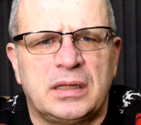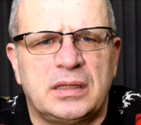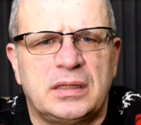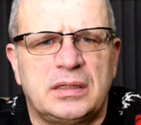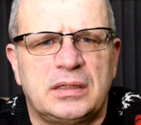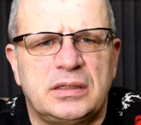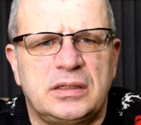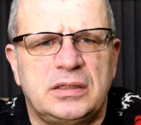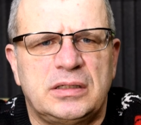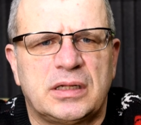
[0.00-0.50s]

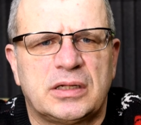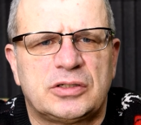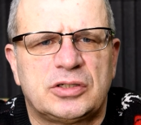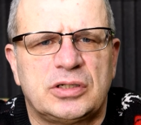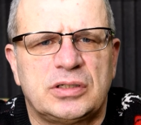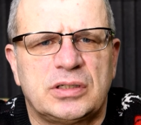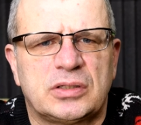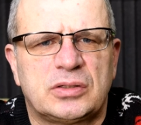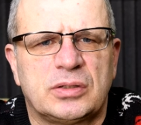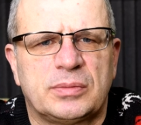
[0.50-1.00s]
Y,
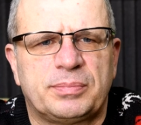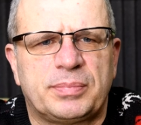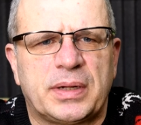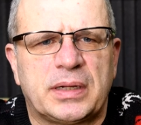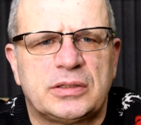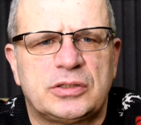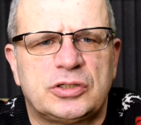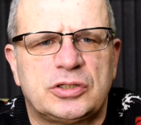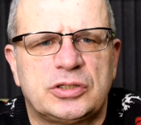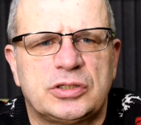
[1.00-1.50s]
inaczej na to
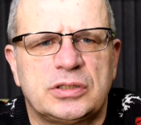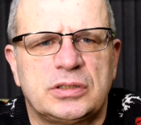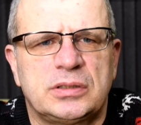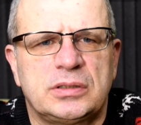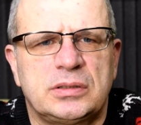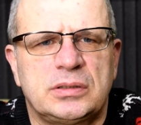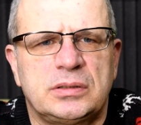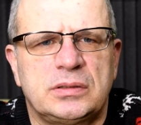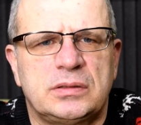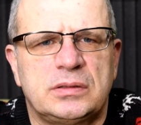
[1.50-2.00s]
patrzy.